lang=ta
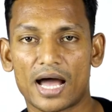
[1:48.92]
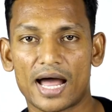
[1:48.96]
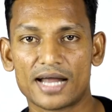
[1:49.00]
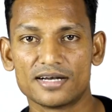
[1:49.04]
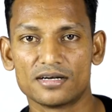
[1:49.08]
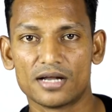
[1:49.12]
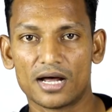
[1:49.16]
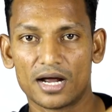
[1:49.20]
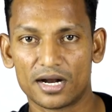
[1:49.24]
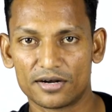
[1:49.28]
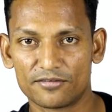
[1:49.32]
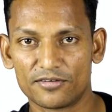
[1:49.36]

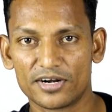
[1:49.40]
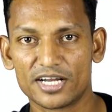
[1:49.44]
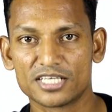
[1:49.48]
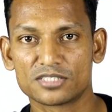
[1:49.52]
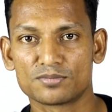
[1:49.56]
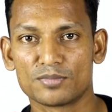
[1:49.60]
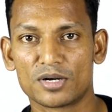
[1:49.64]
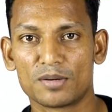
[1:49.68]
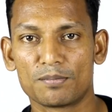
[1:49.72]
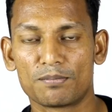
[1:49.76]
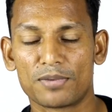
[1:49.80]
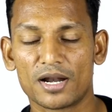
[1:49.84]
அட்
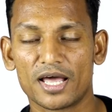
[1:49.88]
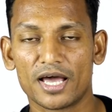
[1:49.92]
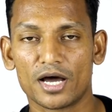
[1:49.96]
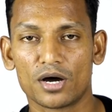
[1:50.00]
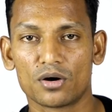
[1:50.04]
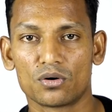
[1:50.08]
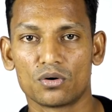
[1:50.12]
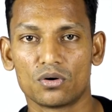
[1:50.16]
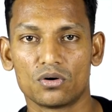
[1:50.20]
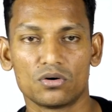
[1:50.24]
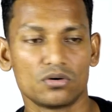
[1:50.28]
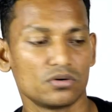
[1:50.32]
அட்வர்டைஸ்மெண்ட் ப்ளே
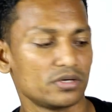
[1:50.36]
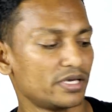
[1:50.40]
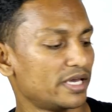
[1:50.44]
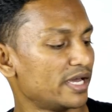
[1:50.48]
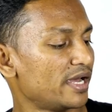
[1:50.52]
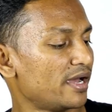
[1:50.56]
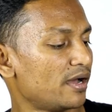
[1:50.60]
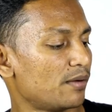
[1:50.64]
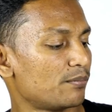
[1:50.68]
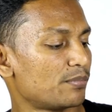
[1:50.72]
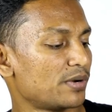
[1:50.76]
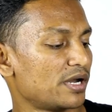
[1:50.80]
ஆகும்
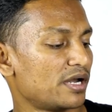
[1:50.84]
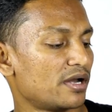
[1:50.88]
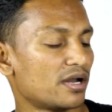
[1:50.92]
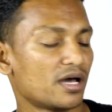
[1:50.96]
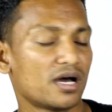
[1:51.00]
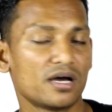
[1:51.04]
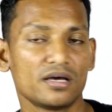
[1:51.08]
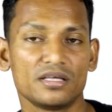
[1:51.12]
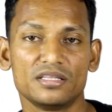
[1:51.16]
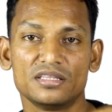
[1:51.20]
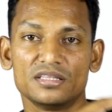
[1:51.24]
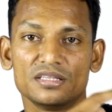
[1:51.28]
ஏன்
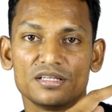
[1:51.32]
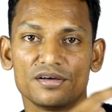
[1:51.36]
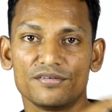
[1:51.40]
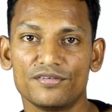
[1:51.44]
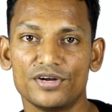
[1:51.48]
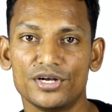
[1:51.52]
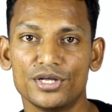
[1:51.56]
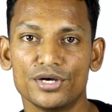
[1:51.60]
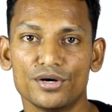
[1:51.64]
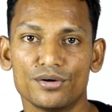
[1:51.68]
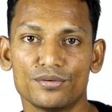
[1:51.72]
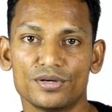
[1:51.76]
அப்படின்னா இந்த
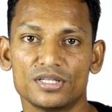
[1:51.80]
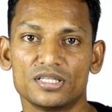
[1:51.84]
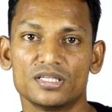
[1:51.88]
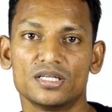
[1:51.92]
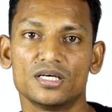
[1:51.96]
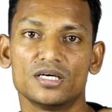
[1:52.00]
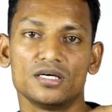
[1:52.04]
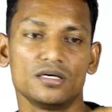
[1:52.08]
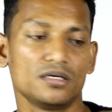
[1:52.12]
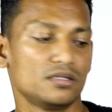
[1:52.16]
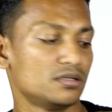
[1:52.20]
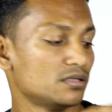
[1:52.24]
வீடியோ
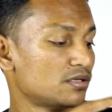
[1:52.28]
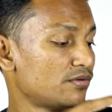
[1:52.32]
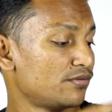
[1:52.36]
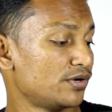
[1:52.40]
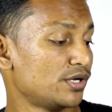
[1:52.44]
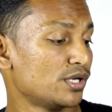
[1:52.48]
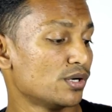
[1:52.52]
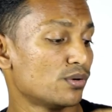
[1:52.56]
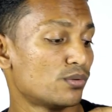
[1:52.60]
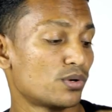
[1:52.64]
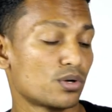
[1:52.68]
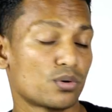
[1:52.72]
வந்து இந்த
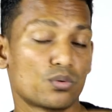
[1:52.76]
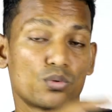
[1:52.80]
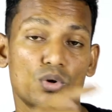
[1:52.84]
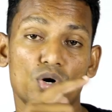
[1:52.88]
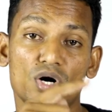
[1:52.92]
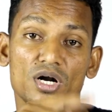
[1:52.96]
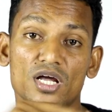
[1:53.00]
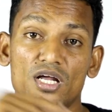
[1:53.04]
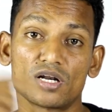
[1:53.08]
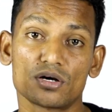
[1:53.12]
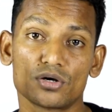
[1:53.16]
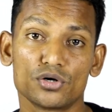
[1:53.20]
வீடியோவோட
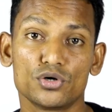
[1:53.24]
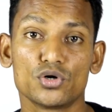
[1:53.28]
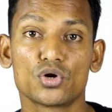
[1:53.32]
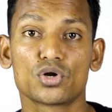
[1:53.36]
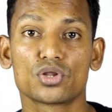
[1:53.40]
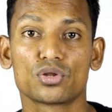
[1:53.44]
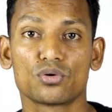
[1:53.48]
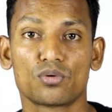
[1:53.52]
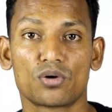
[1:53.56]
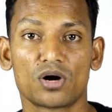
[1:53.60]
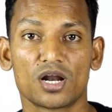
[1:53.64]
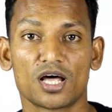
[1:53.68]
ஓனர்
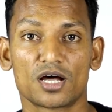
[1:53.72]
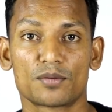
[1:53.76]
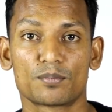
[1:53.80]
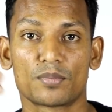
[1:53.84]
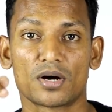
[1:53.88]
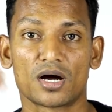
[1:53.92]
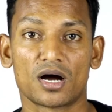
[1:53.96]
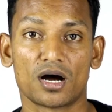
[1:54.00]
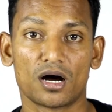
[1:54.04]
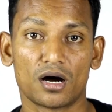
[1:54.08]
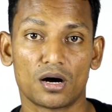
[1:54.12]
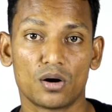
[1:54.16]
இன்னொருத்தவங்களாக
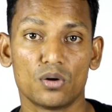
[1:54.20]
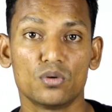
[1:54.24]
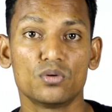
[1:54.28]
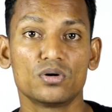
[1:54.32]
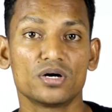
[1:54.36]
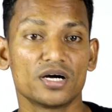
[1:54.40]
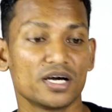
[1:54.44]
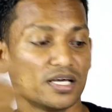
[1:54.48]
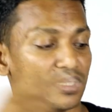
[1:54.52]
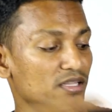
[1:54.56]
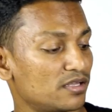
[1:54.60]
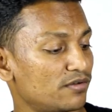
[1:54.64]
இருப்பாங்க
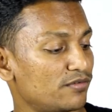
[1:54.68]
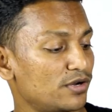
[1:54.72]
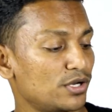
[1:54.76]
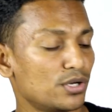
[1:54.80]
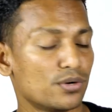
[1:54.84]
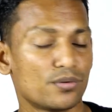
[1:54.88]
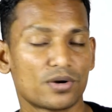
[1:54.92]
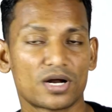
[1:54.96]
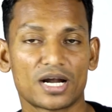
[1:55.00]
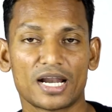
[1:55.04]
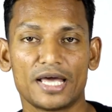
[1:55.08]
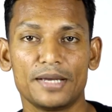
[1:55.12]
அவங்க இந்த
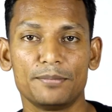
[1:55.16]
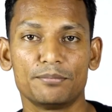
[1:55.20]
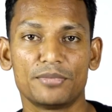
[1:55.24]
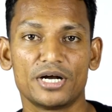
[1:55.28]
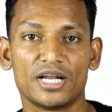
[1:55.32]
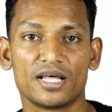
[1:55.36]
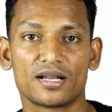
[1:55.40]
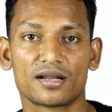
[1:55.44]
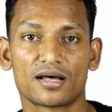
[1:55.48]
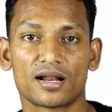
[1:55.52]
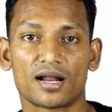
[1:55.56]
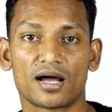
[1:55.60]
வீடியோவை கிளைம்
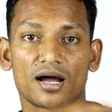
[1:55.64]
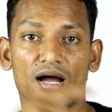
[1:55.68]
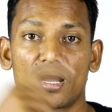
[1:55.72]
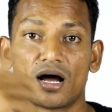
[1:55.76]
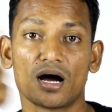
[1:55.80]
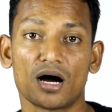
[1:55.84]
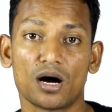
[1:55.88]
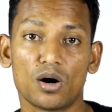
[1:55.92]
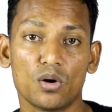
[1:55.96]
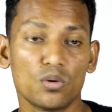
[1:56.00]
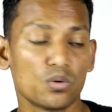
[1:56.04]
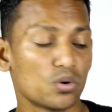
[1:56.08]
பண்ணியிருக்கிறாங்க
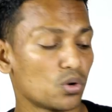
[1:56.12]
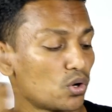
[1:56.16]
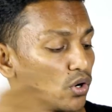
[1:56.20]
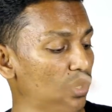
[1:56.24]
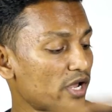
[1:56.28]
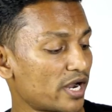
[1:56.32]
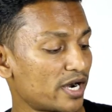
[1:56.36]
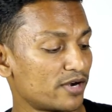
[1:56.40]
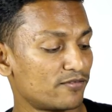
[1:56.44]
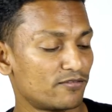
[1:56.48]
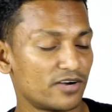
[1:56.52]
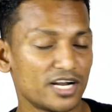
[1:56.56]

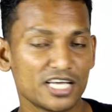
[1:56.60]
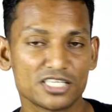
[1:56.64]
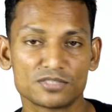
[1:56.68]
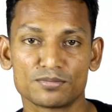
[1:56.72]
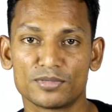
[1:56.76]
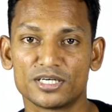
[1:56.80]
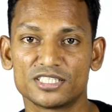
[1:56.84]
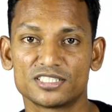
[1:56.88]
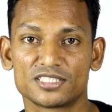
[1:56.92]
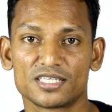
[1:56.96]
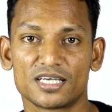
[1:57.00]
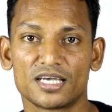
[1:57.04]
அவங்களோட
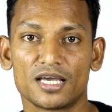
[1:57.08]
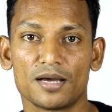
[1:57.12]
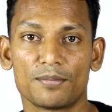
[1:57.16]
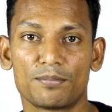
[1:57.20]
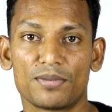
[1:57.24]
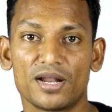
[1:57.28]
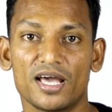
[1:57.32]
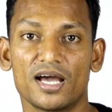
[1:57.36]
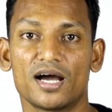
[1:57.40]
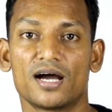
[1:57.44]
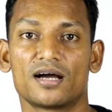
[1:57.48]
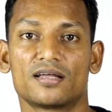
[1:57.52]
அட்வர்டைஸ்மெண்ட்ஸ் இங்கே
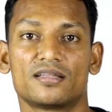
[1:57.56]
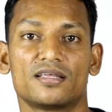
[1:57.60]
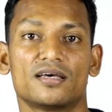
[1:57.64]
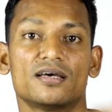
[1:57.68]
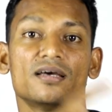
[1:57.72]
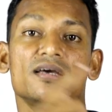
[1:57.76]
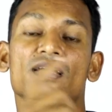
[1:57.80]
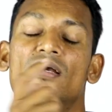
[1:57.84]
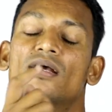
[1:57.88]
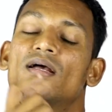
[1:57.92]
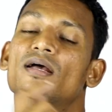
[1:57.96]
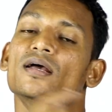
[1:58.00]
ப்ளே ஆகுது
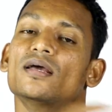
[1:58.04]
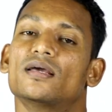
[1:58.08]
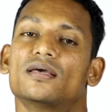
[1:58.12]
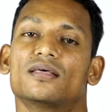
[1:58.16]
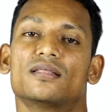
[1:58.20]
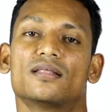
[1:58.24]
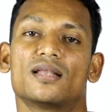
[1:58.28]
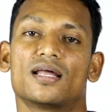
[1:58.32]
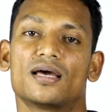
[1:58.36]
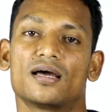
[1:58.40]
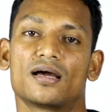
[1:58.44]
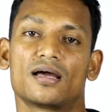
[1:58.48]

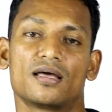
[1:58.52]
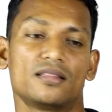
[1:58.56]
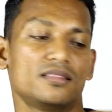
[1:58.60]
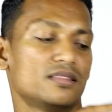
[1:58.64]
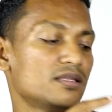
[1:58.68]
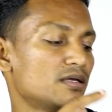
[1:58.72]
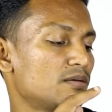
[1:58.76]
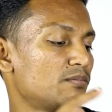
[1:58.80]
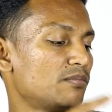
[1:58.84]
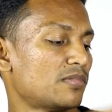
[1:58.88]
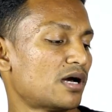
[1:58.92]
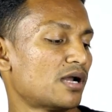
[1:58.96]
இதில்
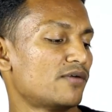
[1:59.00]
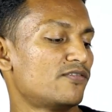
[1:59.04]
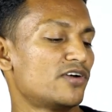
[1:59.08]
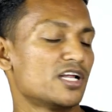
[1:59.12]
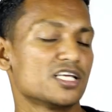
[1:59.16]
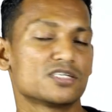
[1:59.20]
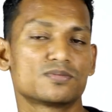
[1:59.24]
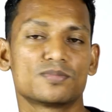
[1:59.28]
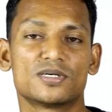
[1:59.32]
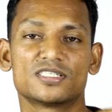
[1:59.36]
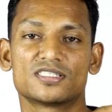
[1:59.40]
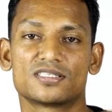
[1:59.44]
இந்த
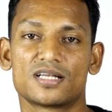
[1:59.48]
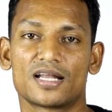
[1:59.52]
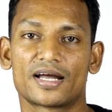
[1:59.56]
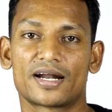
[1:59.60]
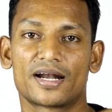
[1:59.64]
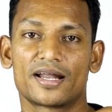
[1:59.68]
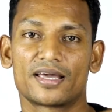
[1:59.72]
அட்வர்டைஸ்மெண்ட்ஸில்